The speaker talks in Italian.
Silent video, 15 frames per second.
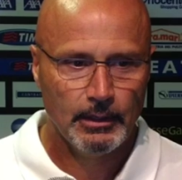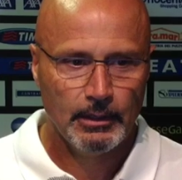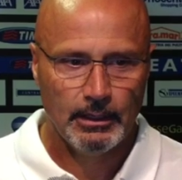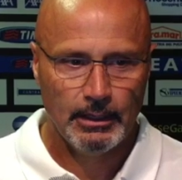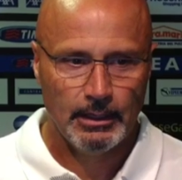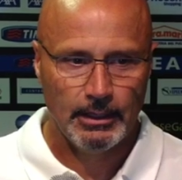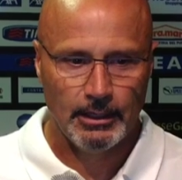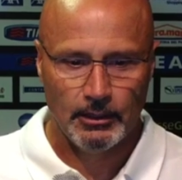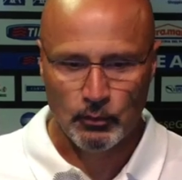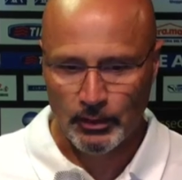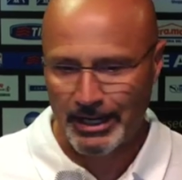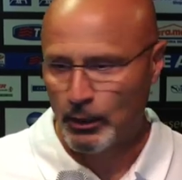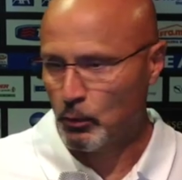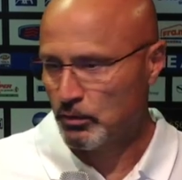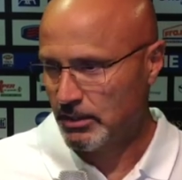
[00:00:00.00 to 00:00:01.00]
eh, non
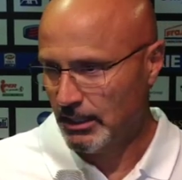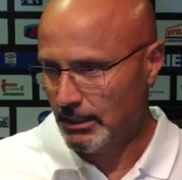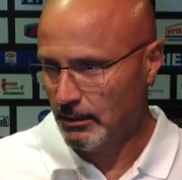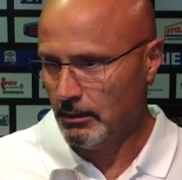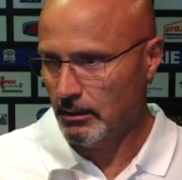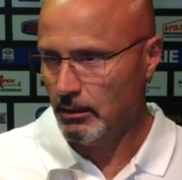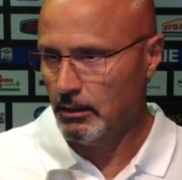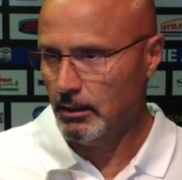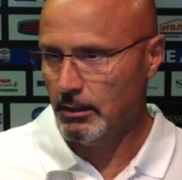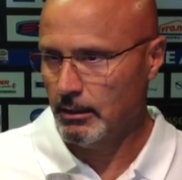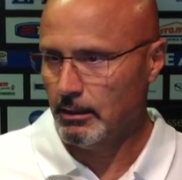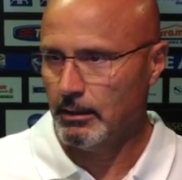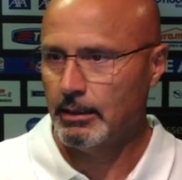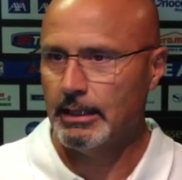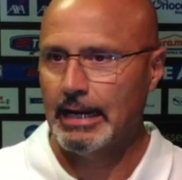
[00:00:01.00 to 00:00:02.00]
è così
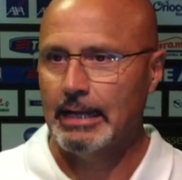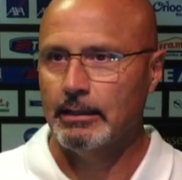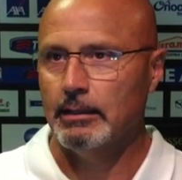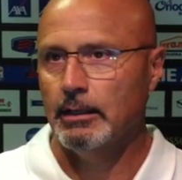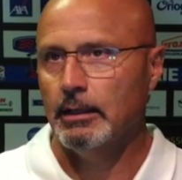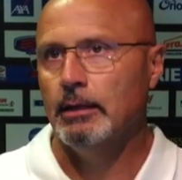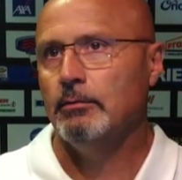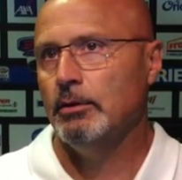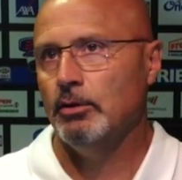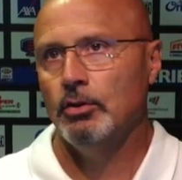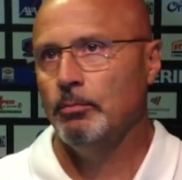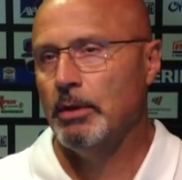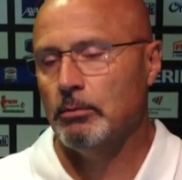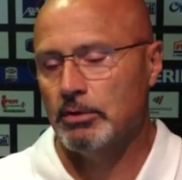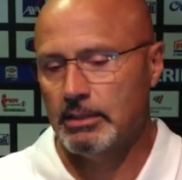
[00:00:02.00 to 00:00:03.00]
eh, grande, quindi
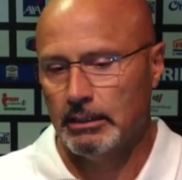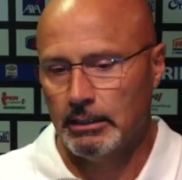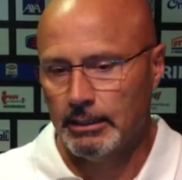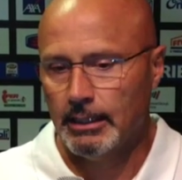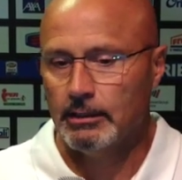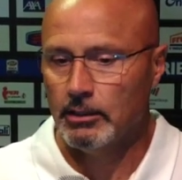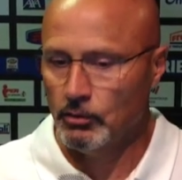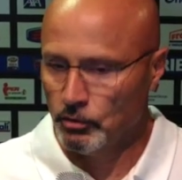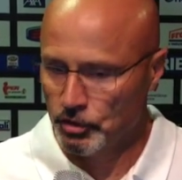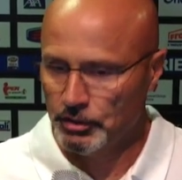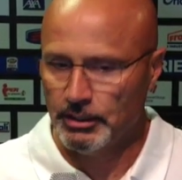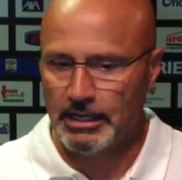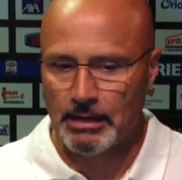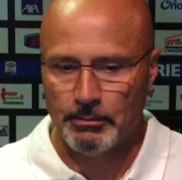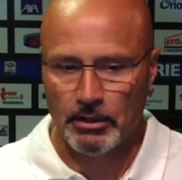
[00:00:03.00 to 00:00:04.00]
dobbiamo stare attenti. Noi ci
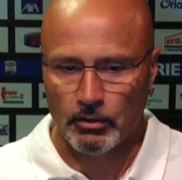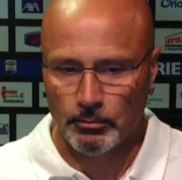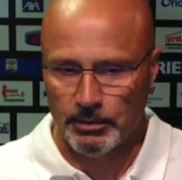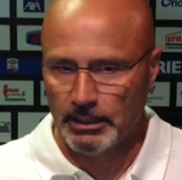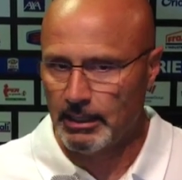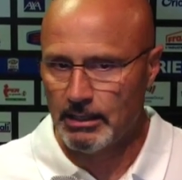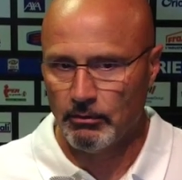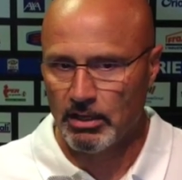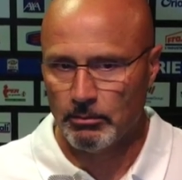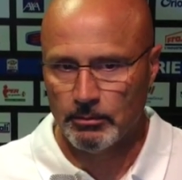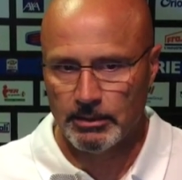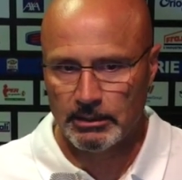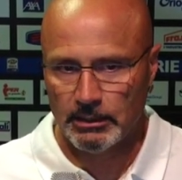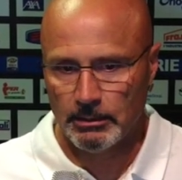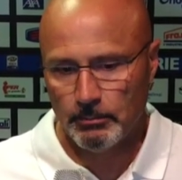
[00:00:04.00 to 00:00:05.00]
teniamo alla Coppa Italia, vogliamo
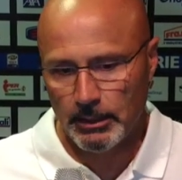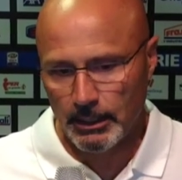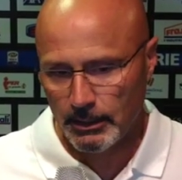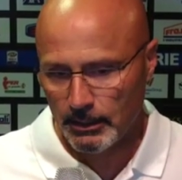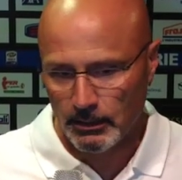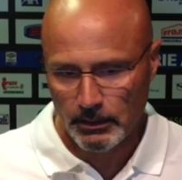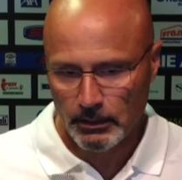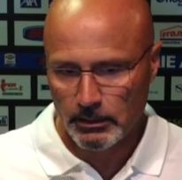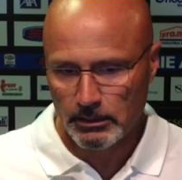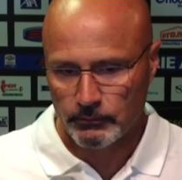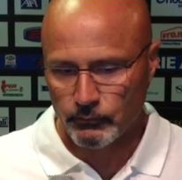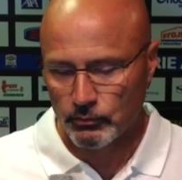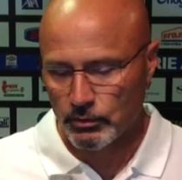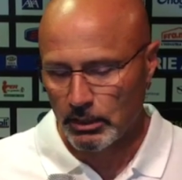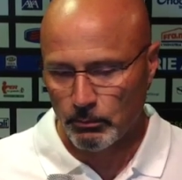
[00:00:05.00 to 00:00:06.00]
partire bene,
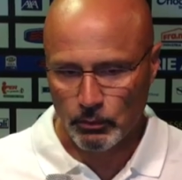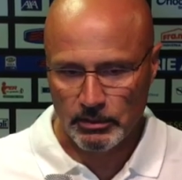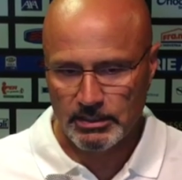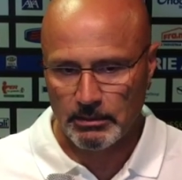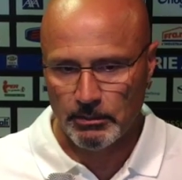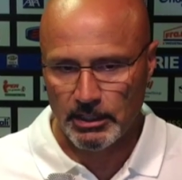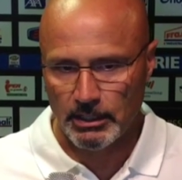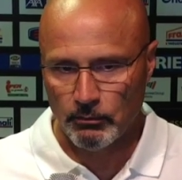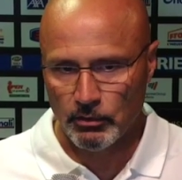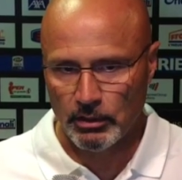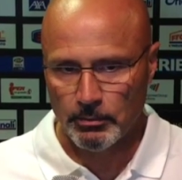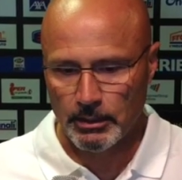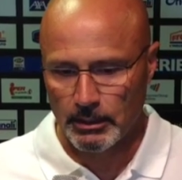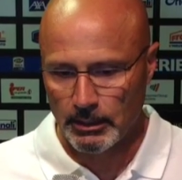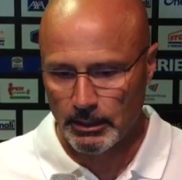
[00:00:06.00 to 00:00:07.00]
sfrutteremo queste amichevoli
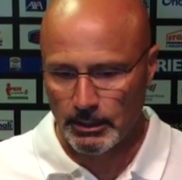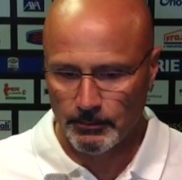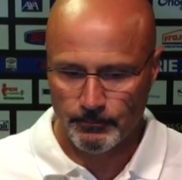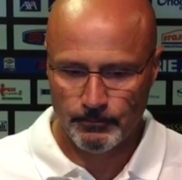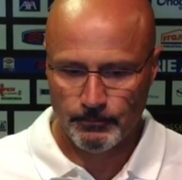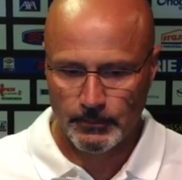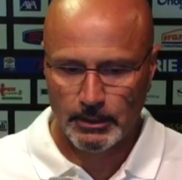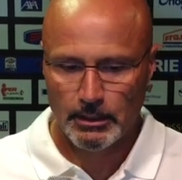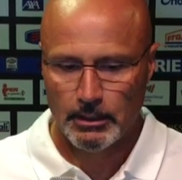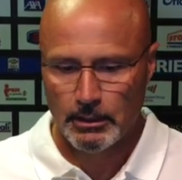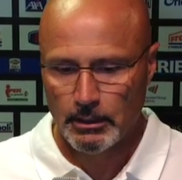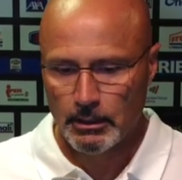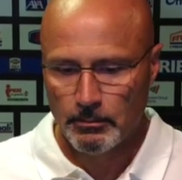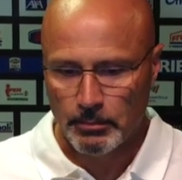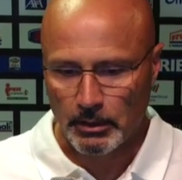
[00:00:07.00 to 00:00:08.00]
per,
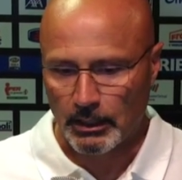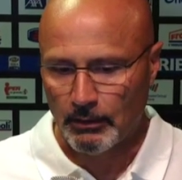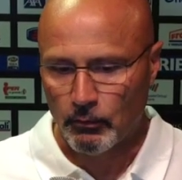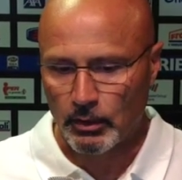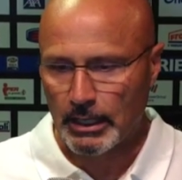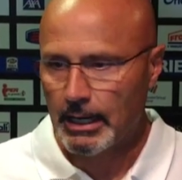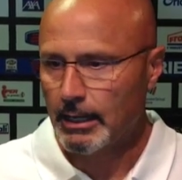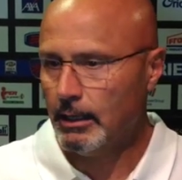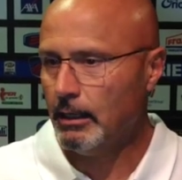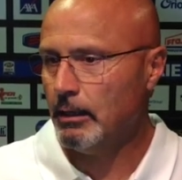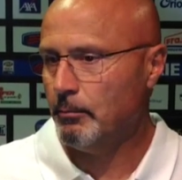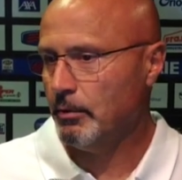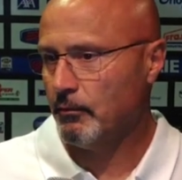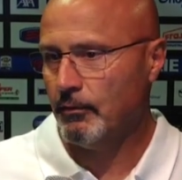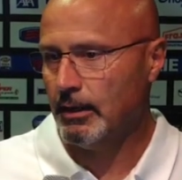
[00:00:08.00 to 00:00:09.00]
per lavorare e
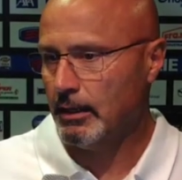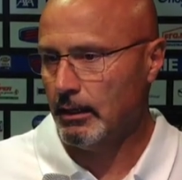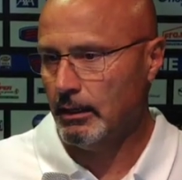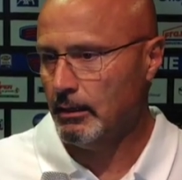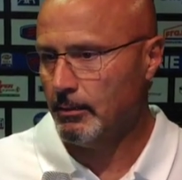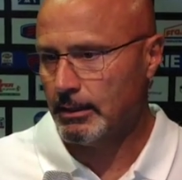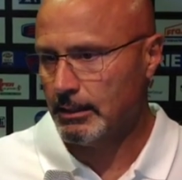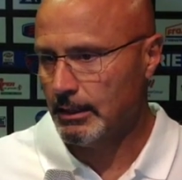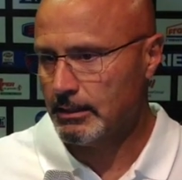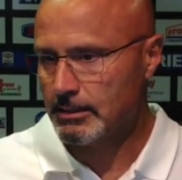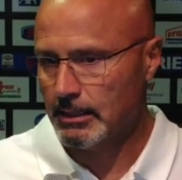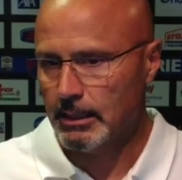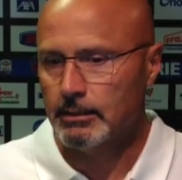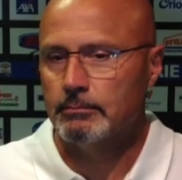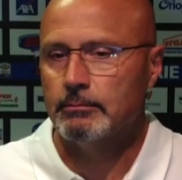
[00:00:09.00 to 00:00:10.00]
per fare una
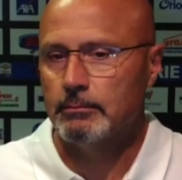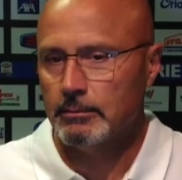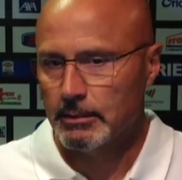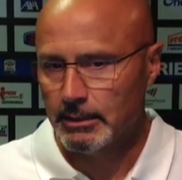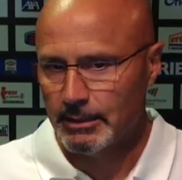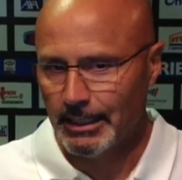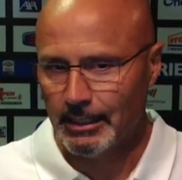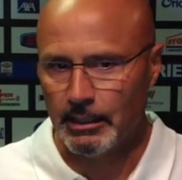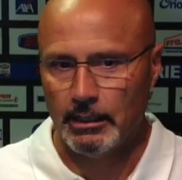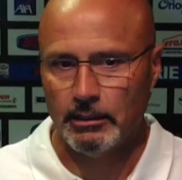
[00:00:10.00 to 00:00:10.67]
partenza degna